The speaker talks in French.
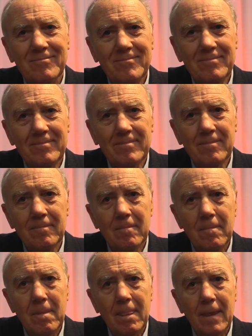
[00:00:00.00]
Donc le
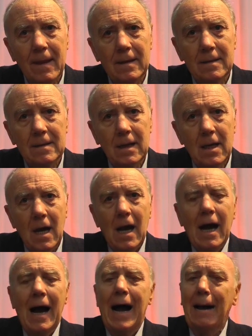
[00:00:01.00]
produit est primordial dans
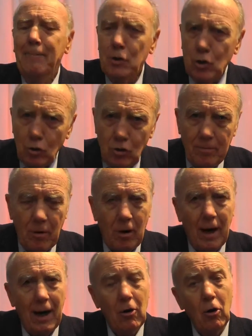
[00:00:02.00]
cette
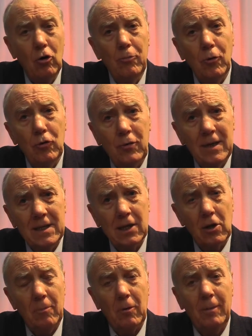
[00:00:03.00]
Absolument. Alors le produit,
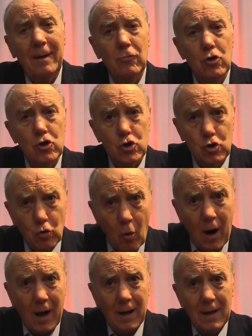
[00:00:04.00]
c'est un problème de
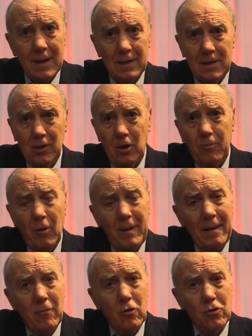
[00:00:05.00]
choix c'est un
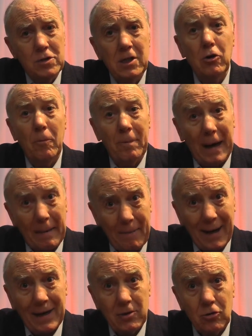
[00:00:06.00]
problème aussi de
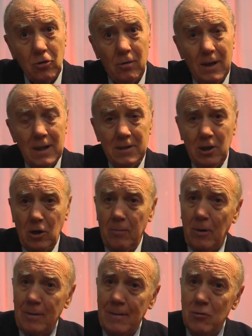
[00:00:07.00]
préparation, c'est un
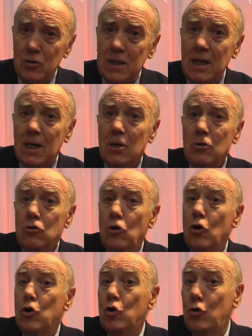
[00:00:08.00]
problème aussi
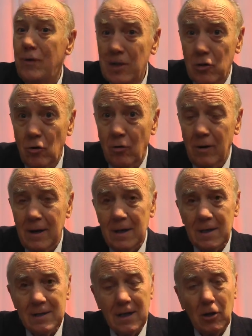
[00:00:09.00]
de cuisson,
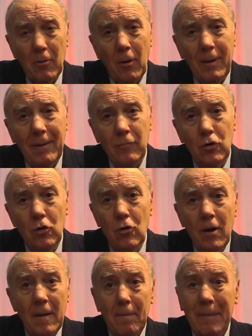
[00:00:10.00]
c'est un problème de
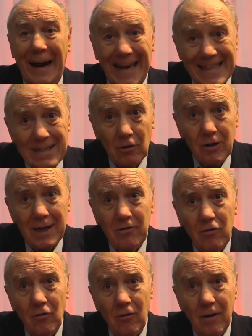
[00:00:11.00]

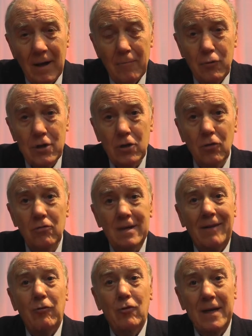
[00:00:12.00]
présentation, puisque nous
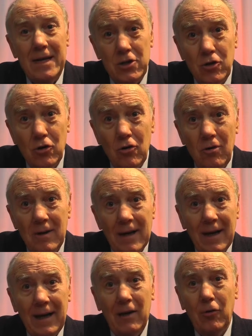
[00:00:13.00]
avons des yeux
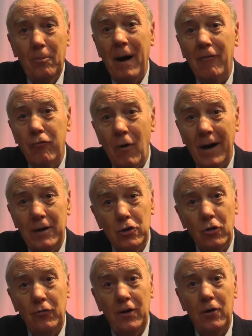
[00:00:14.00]
et que parfois il
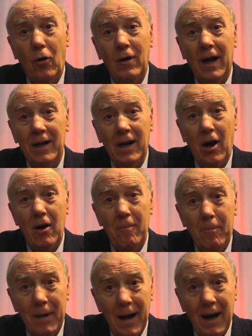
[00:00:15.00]
suffit de regarder un
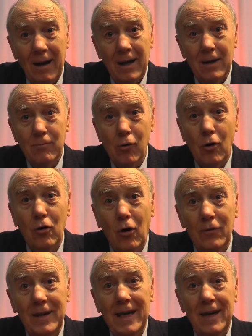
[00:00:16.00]
plat pour
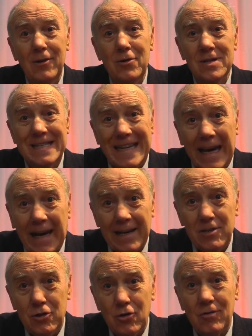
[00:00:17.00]
qu'on ait une
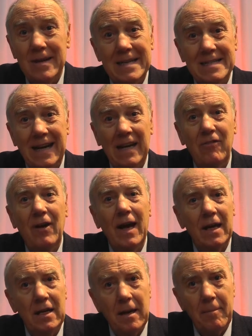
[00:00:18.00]
sécrétion salivaire
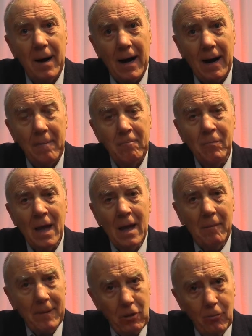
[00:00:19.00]
qui démarre.
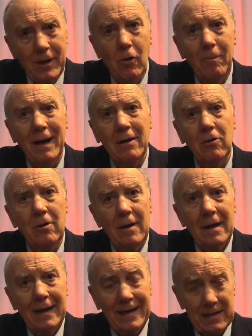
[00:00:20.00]
Mais n'oublions pas que
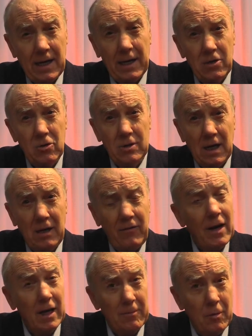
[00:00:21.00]
la sécrétion
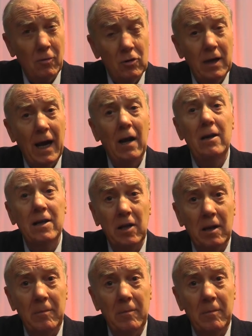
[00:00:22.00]
salivaire qui peut monter à un litre